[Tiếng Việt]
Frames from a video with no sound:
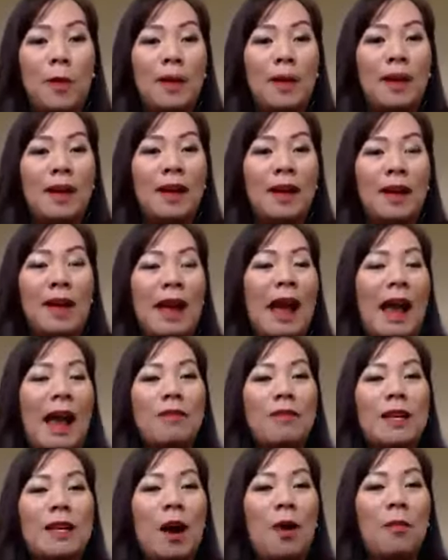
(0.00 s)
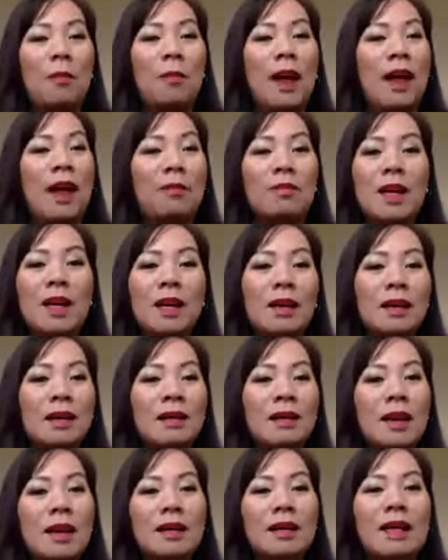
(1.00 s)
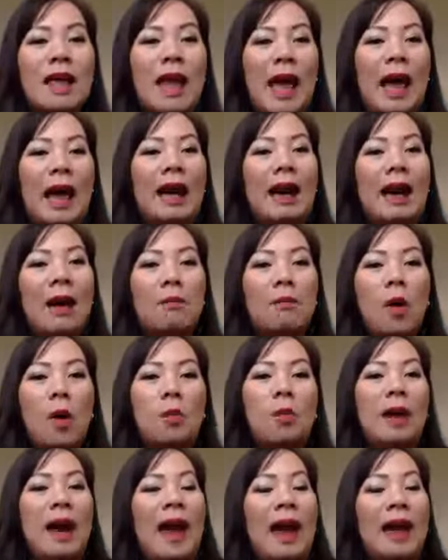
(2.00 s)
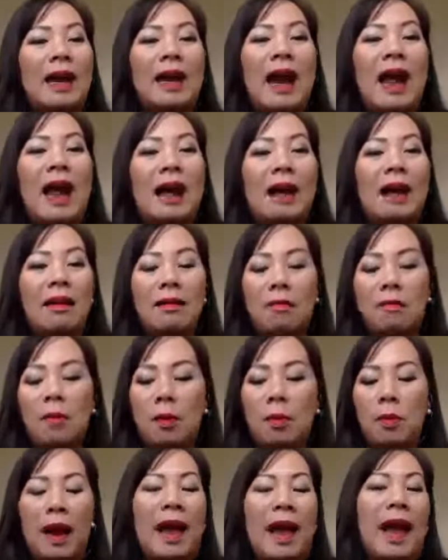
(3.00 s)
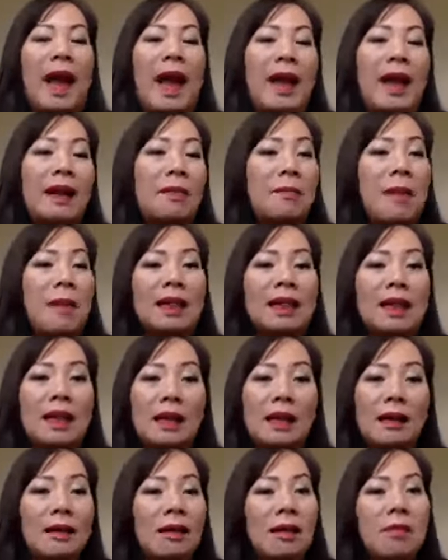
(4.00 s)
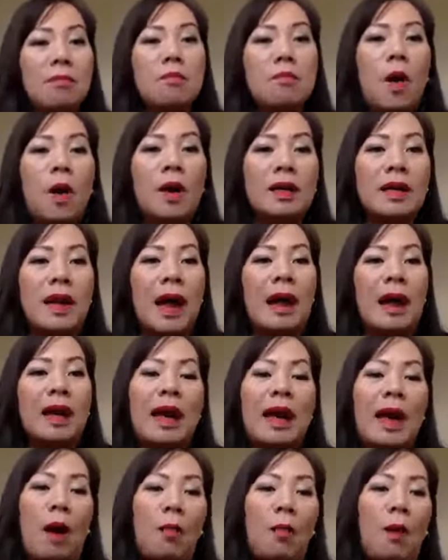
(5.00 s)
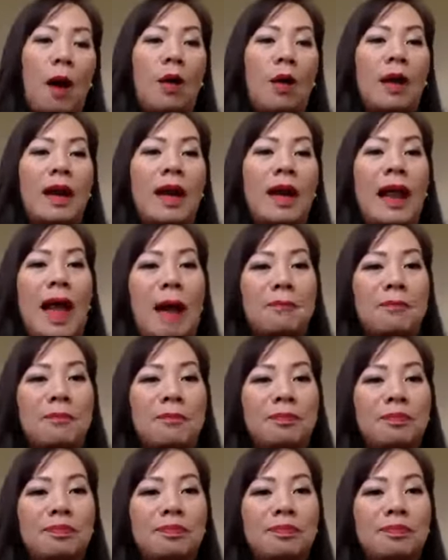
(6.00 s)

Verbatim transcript: thì hai vợ chồng em đơn giản là một ngày đến ờ, một ngày 2 đến 3 tiếng bỏ ra để học hỏi để làm và